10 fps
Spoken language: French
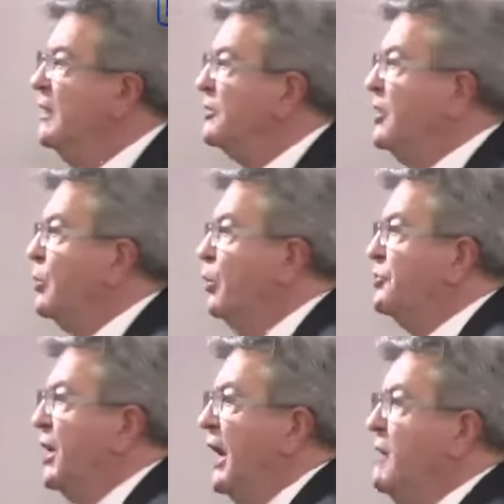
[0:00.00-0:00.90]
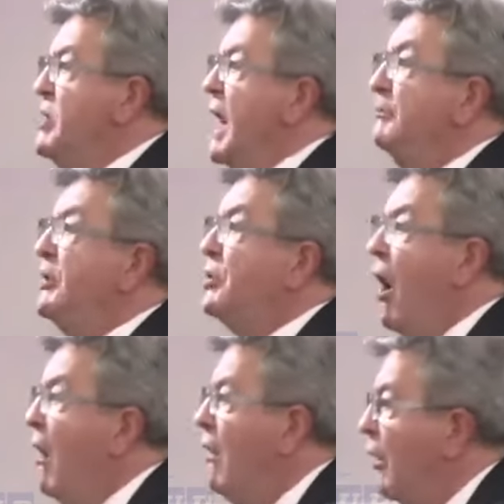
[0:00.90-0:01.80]
qui comptait mille
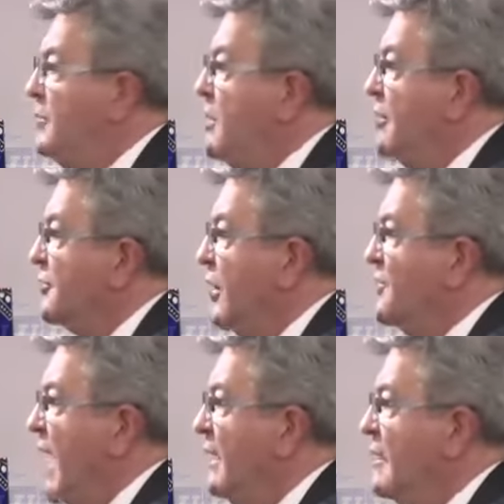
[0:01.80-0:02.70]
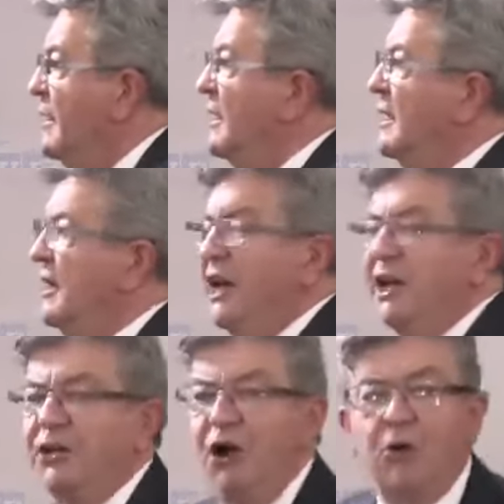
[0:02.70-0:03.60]
habitants en 1920
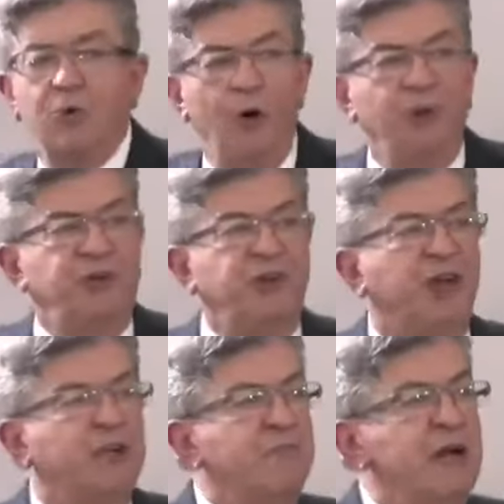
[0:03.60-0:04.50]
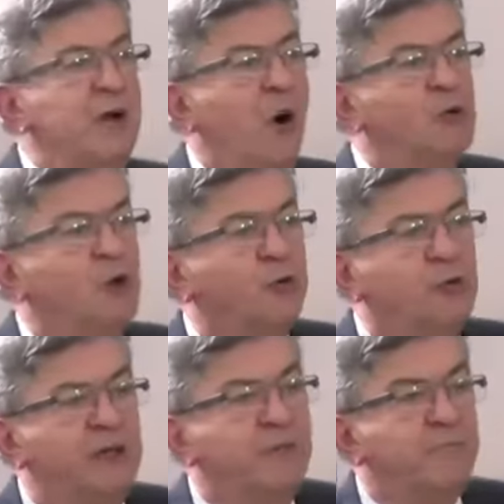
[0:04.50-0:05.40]
et qui en compte 17 millions
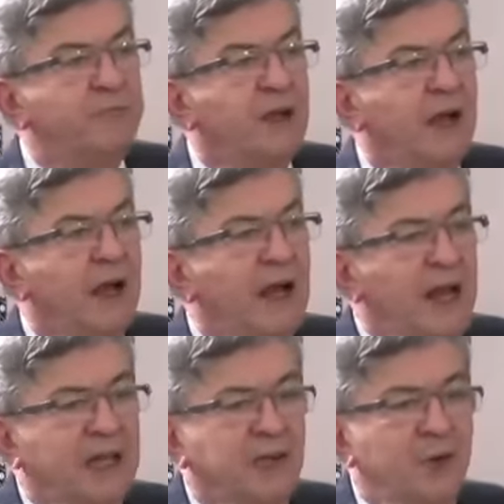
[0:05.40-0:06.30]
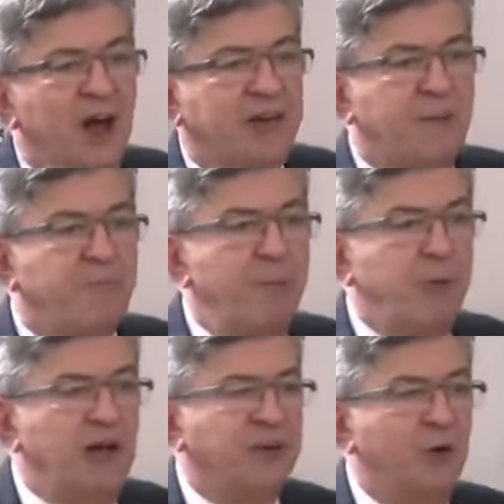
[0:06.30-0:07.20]
aujourd'hui, et qui voit sa
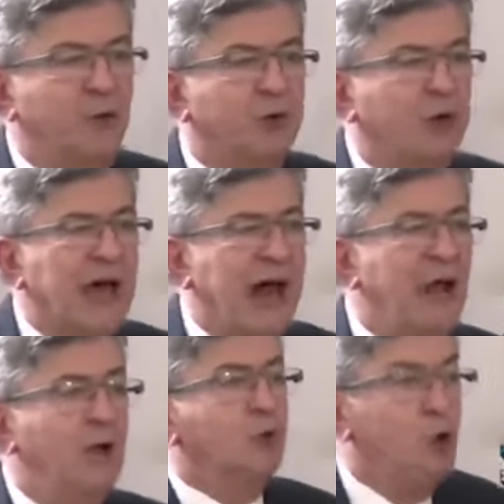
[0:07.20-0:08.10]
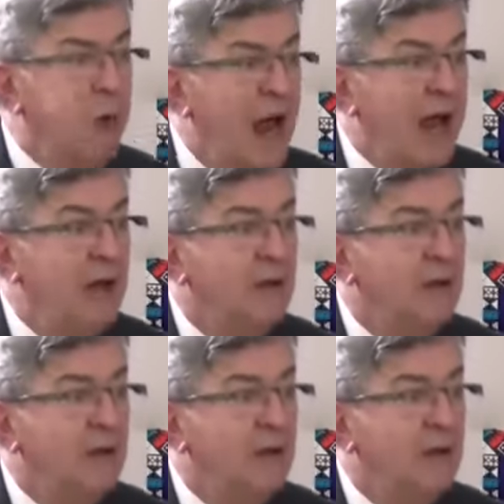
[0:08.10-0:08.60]
population totale doubler